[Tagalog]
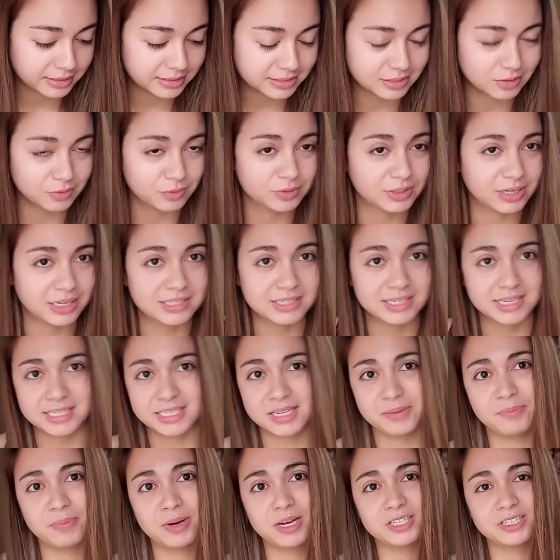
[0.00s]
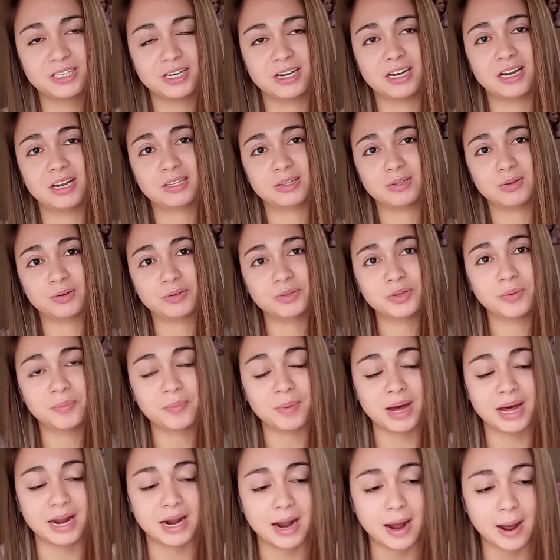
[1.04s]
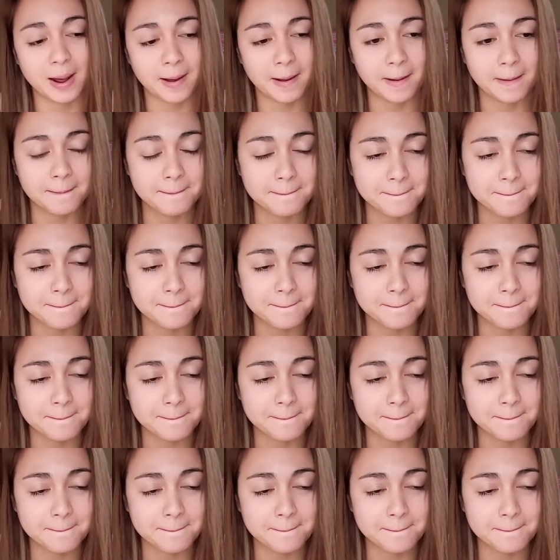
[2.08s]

So, nagsisipag siya ng todo para